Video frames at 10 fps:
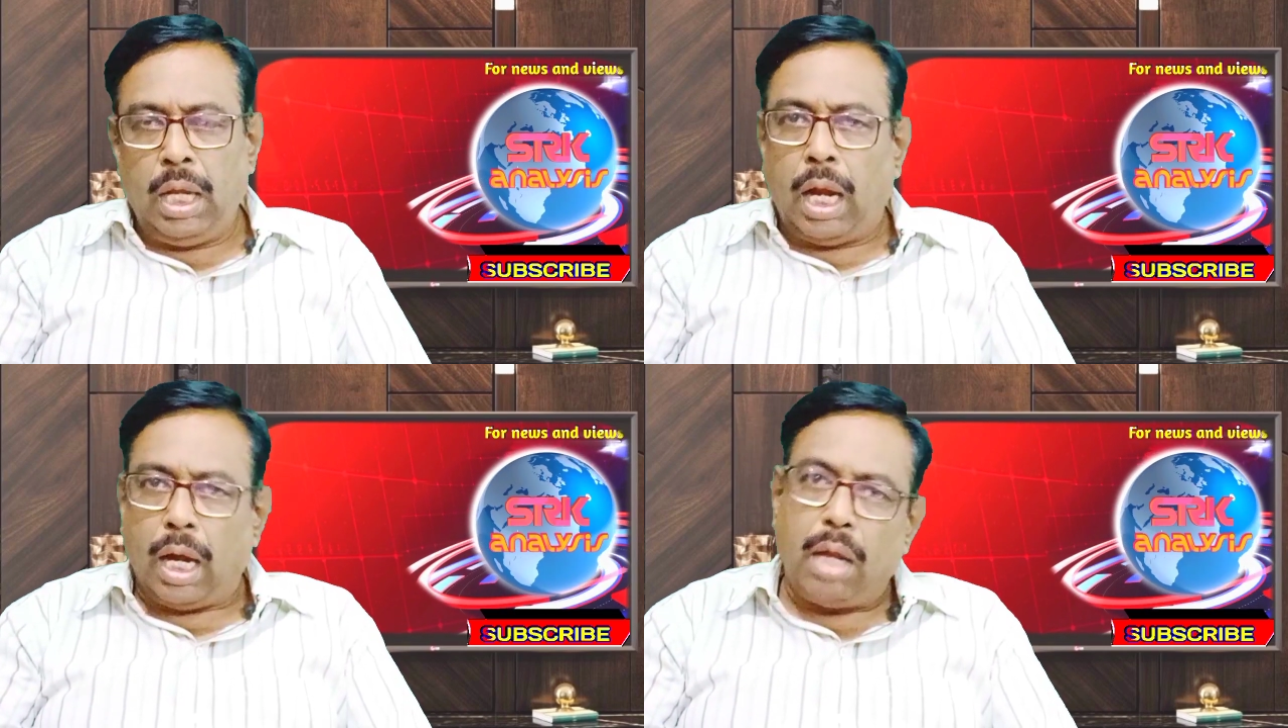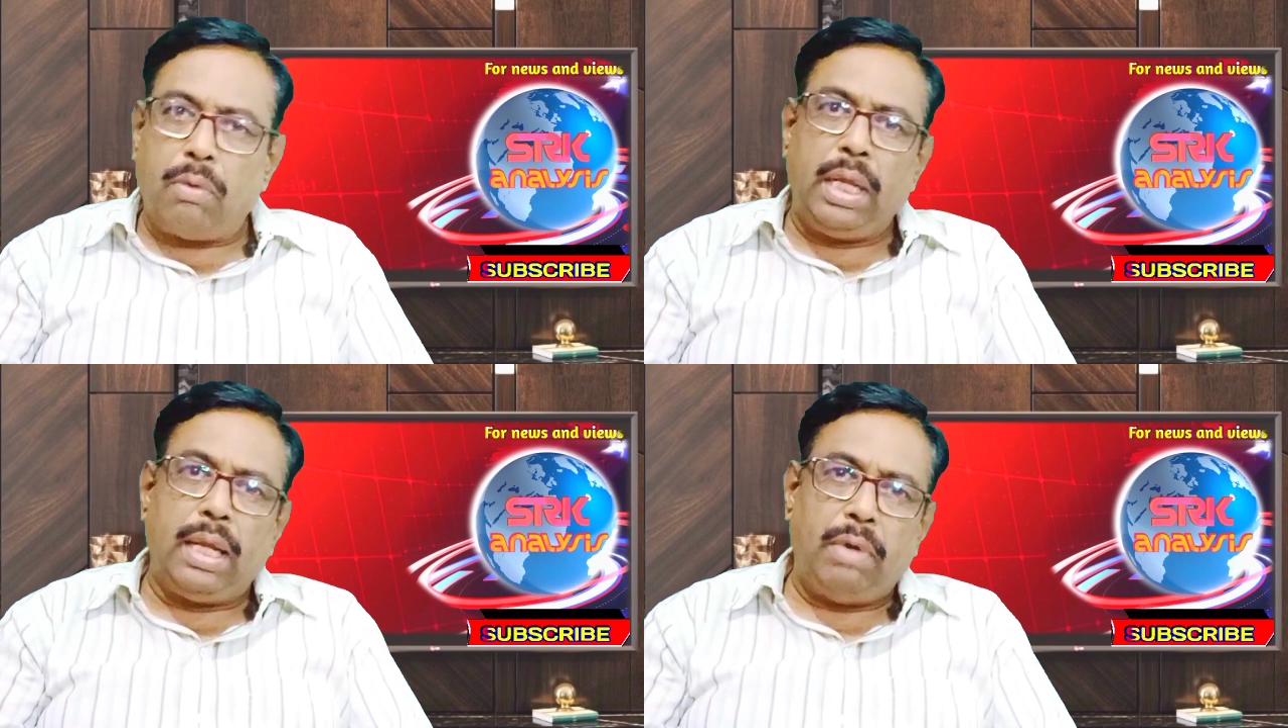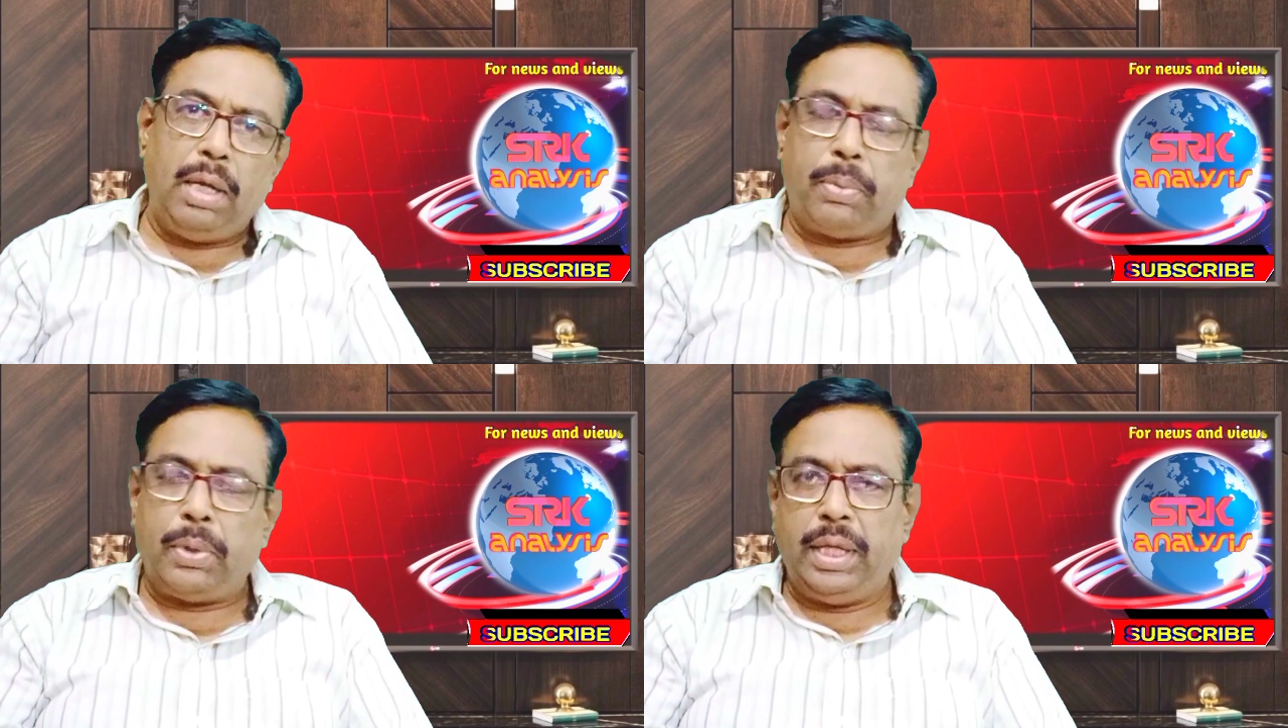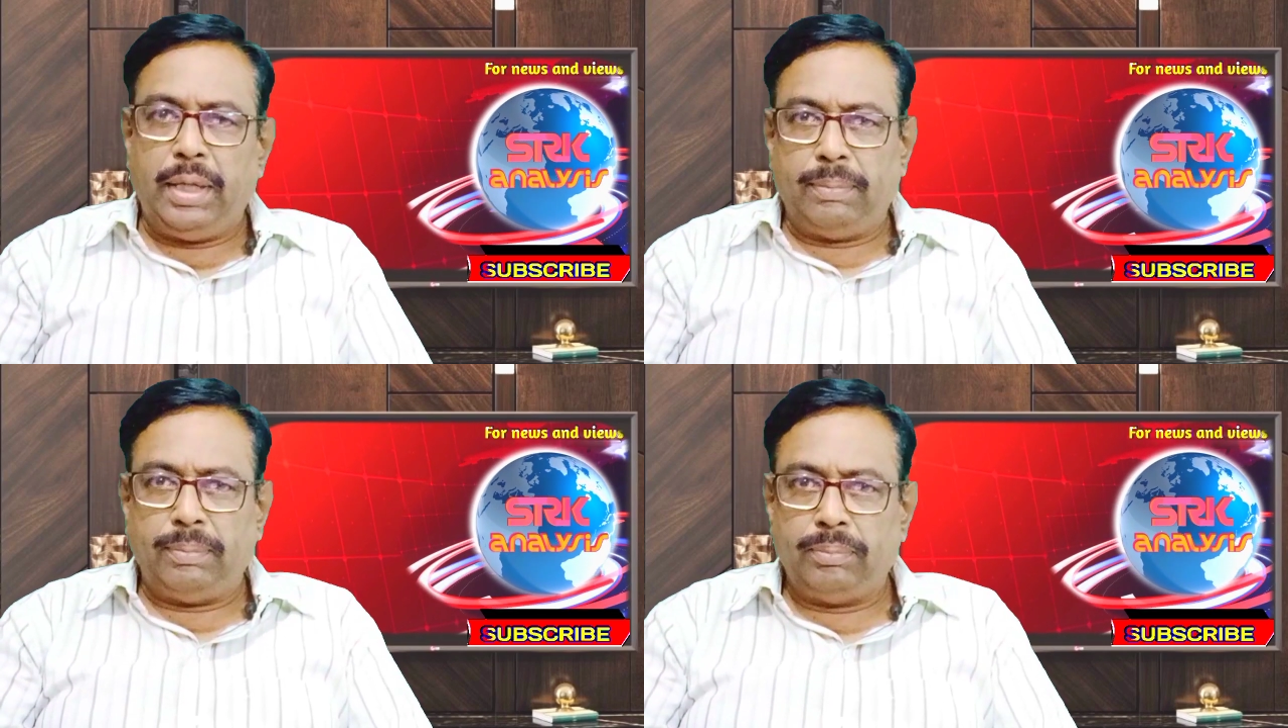హడావుడిగా వెళ్ళిపోయి
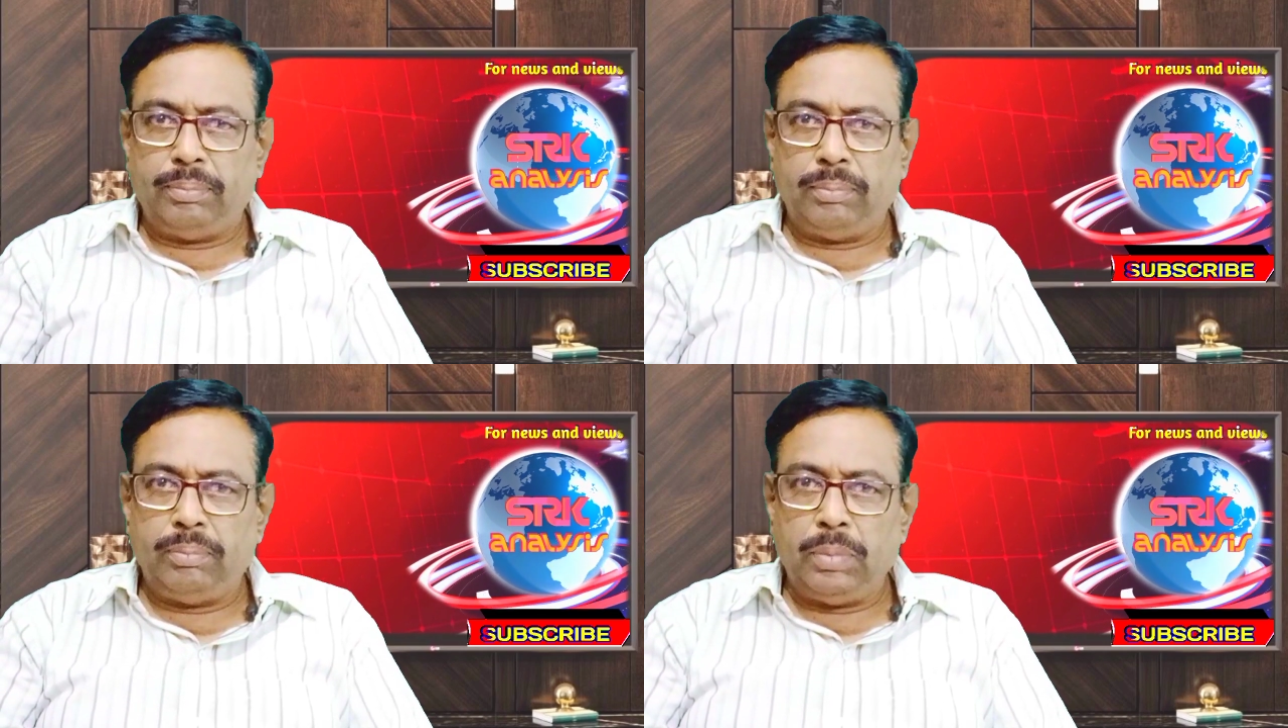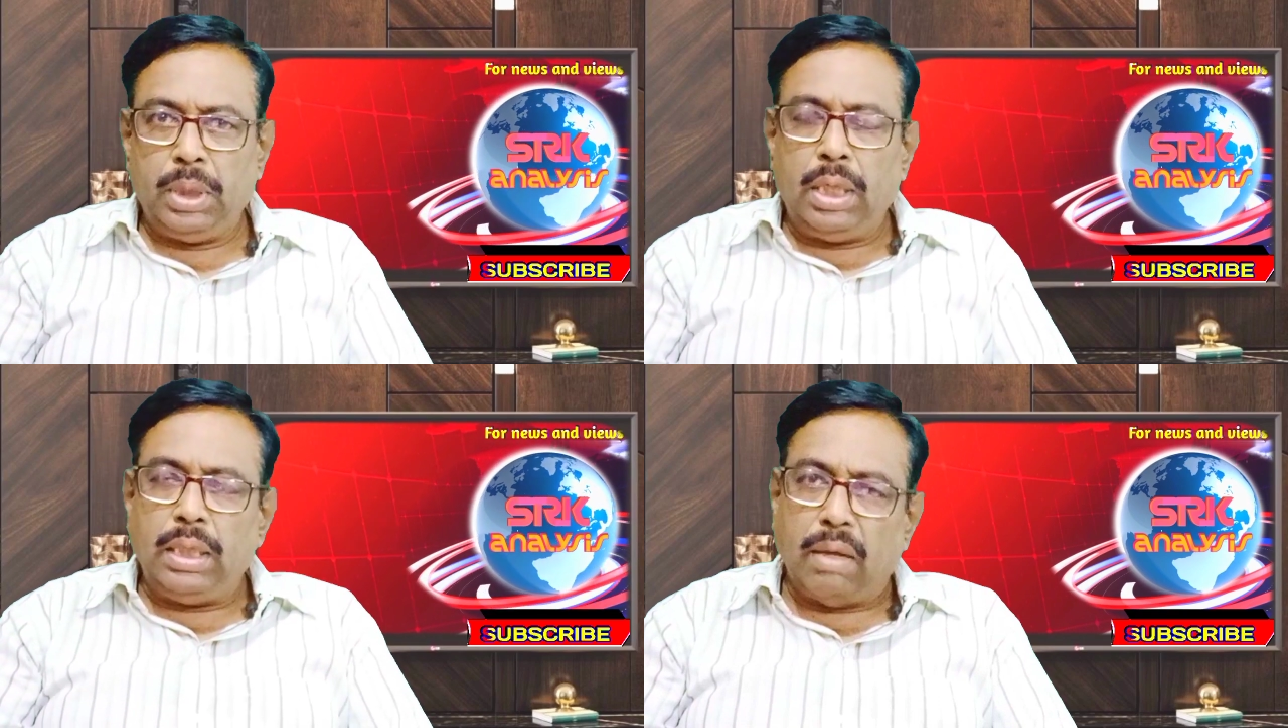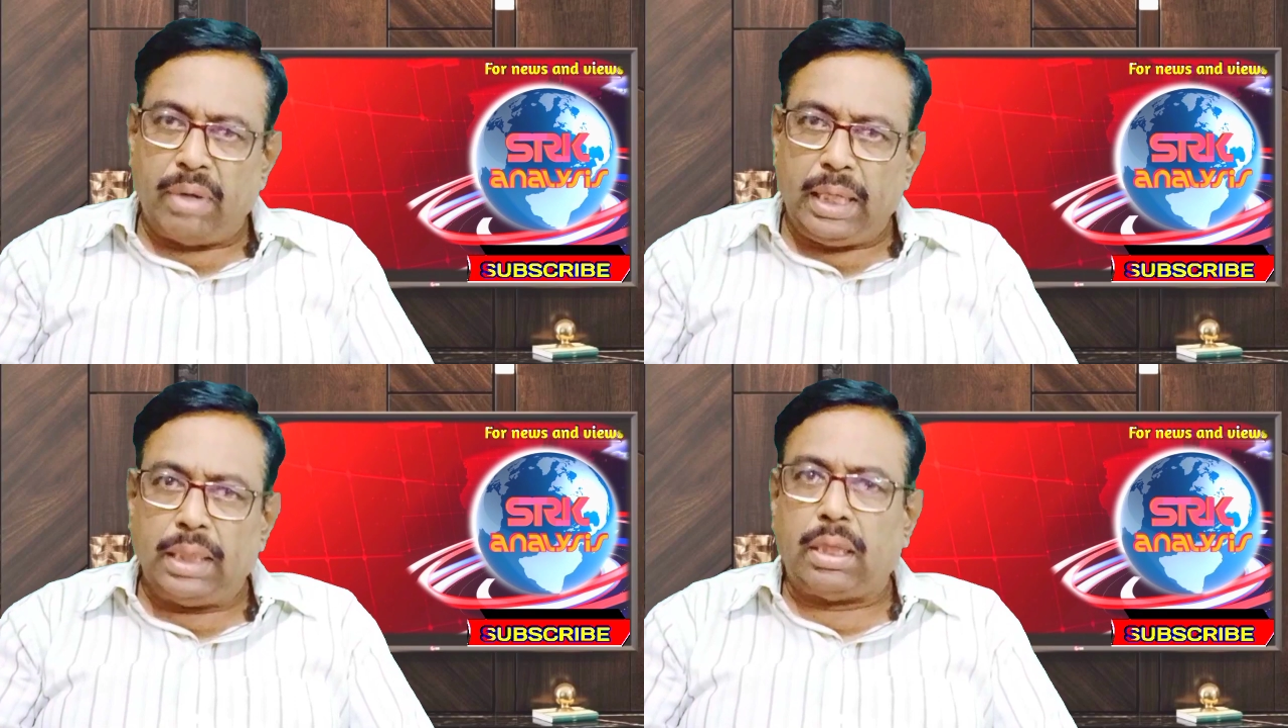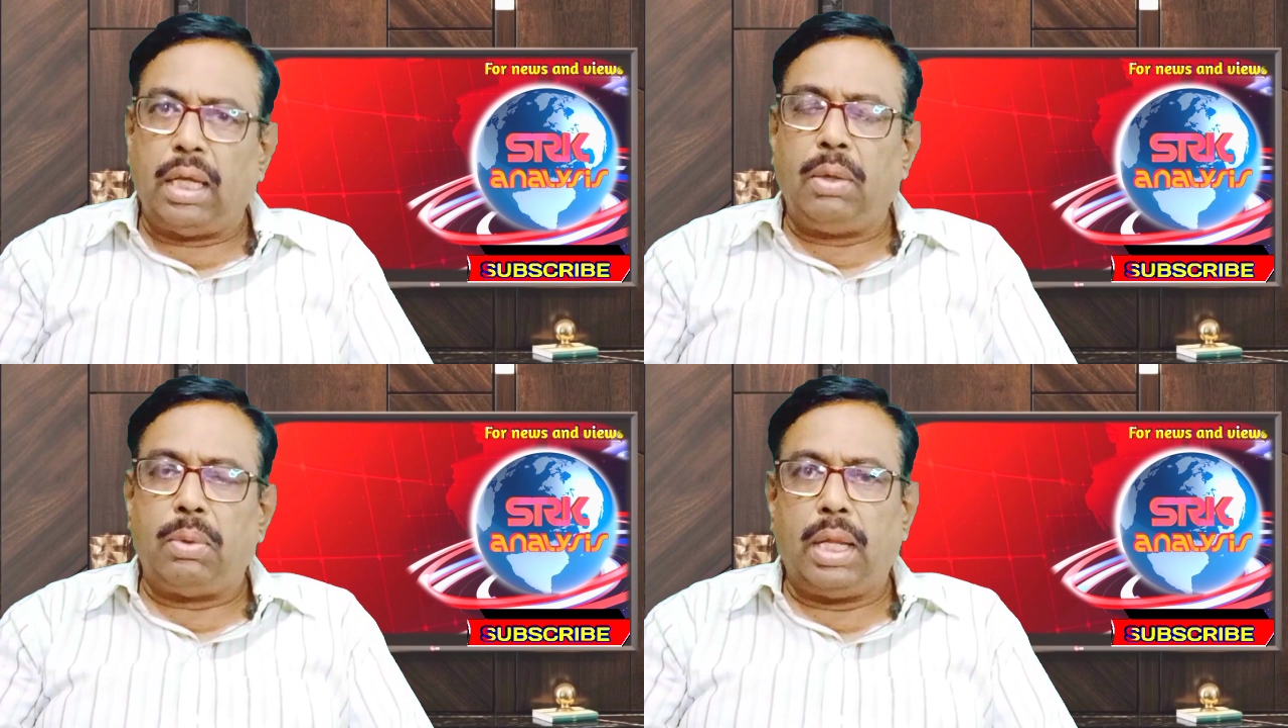ఎవరికీ
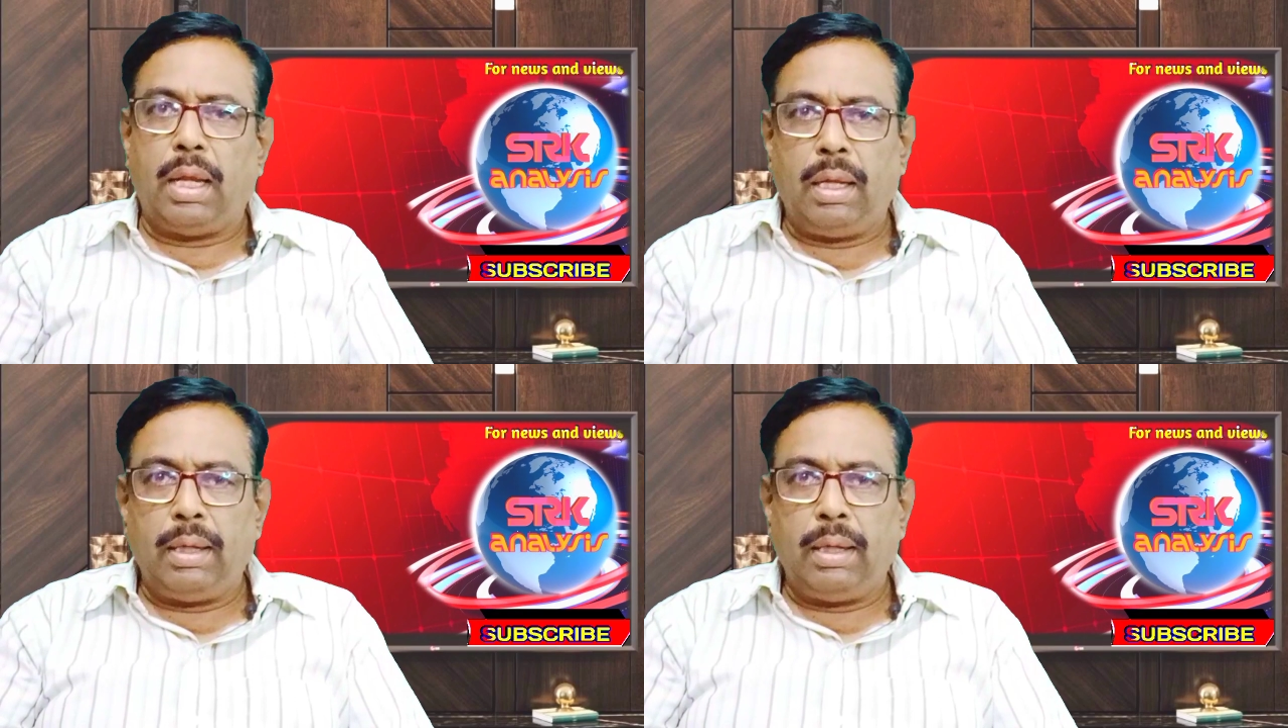తెలియకుండా